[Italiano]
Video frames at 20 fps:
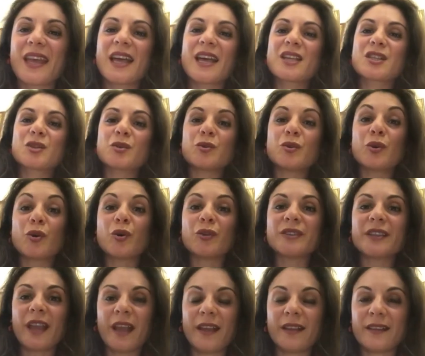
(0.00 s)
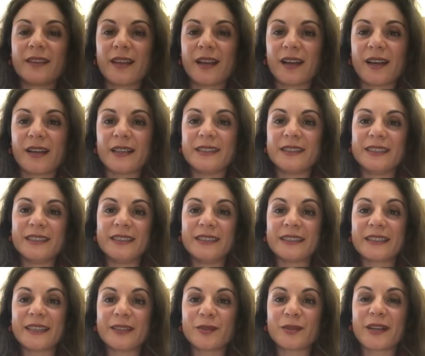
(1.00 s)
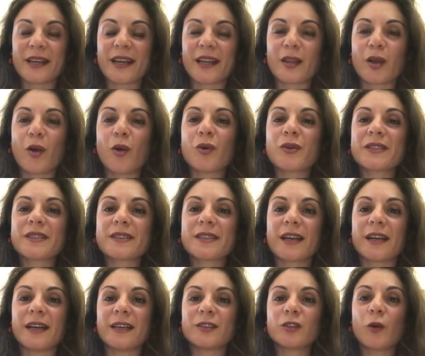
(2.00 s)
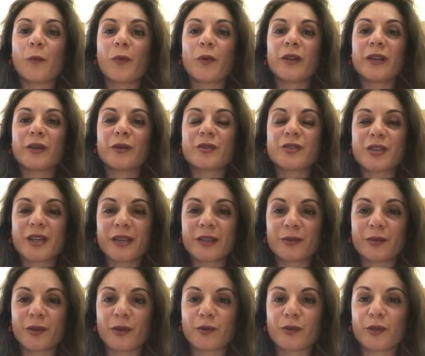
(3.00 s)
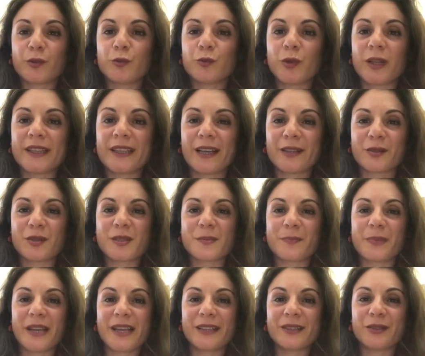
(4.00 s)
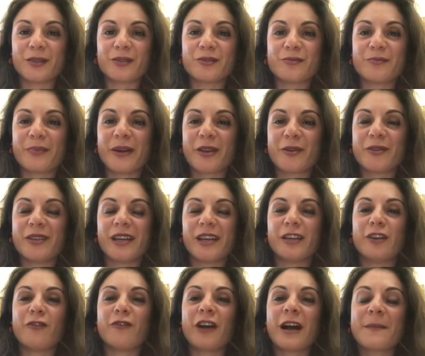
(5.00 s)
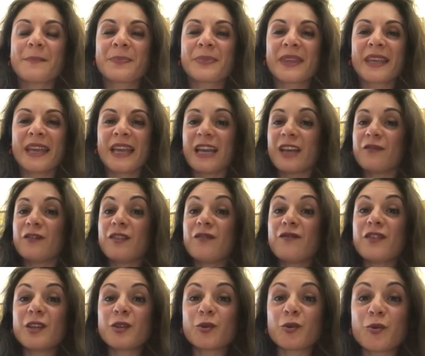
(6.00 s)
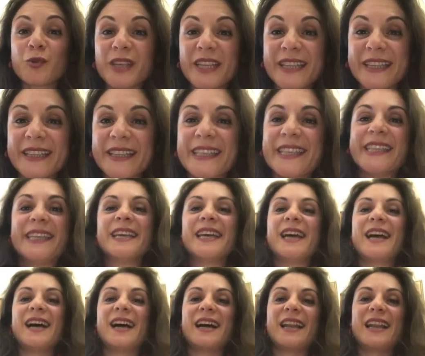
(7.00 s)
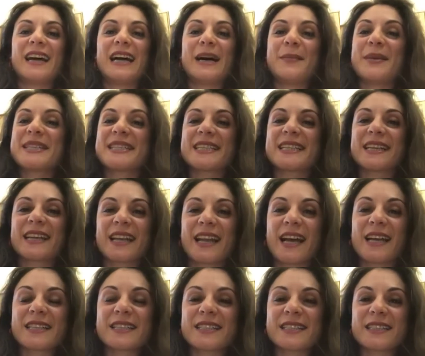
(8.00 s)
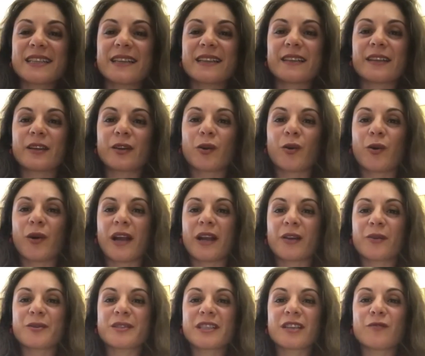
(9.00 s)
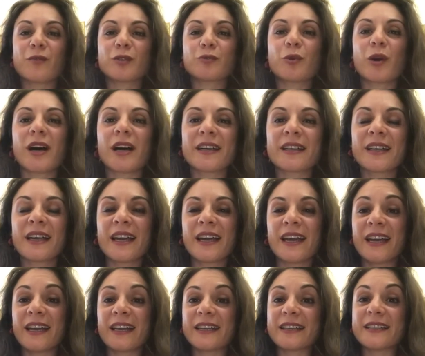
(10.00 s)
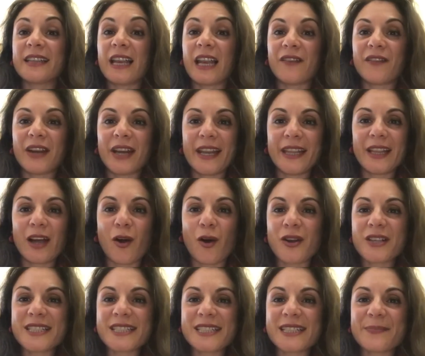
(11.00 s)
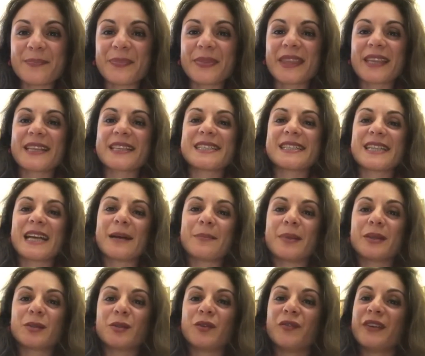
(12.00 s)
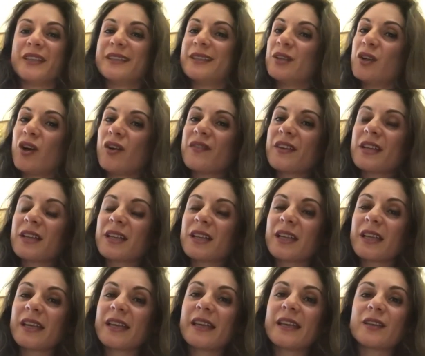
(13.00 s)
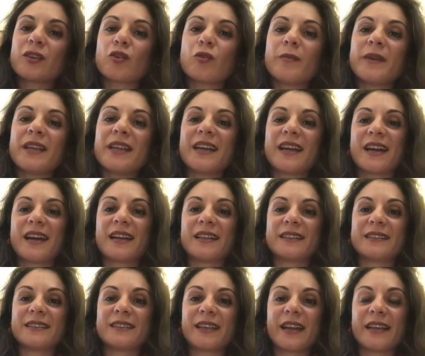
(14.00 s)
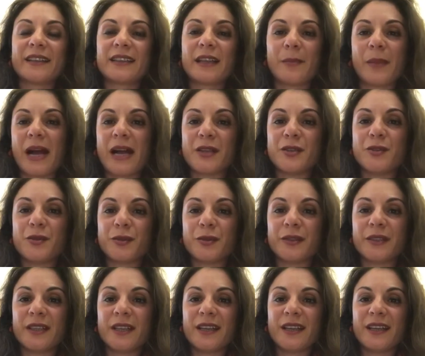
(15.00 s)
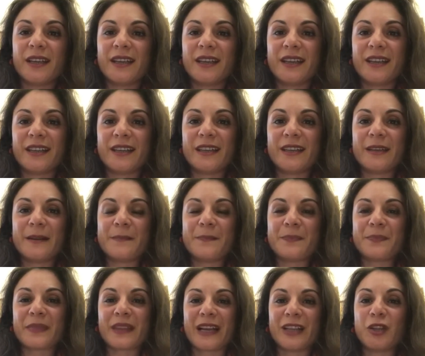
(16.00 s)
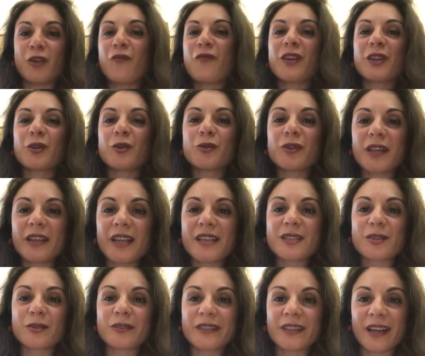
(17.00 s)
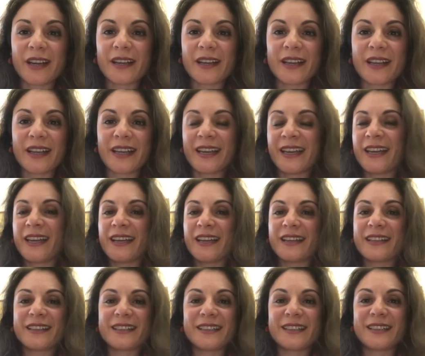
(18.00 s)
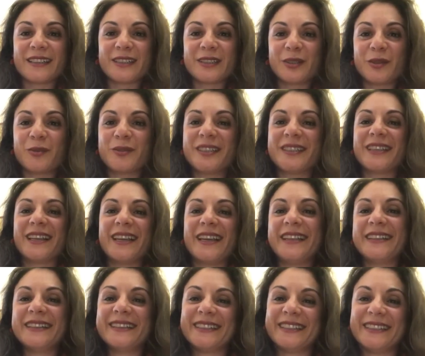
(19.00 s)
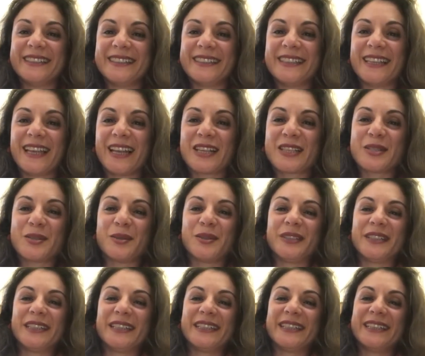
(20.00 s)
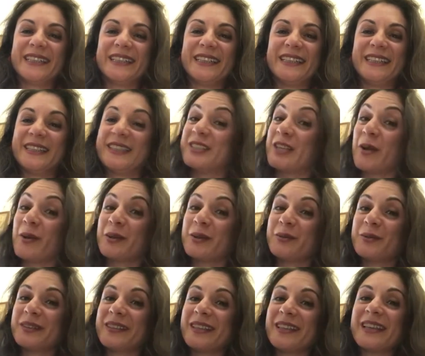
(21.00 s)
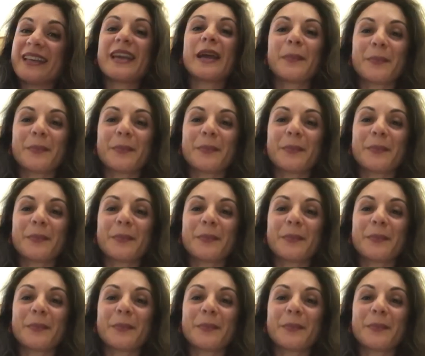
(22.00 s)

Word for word: sono contenta di ritornare ad Aosta dopo il concerto che ho tenuto al Teatro Splendor un paio di anni fa. Vi invito quindi alla masterclass che terrò al Conservatoire eh, della Valle d'Aosta sabato 29 e domenica 30 maggio. E mm, non vedo l'ora di ascoltare eh, tutti i talenti della zona. E ciao a tutti e a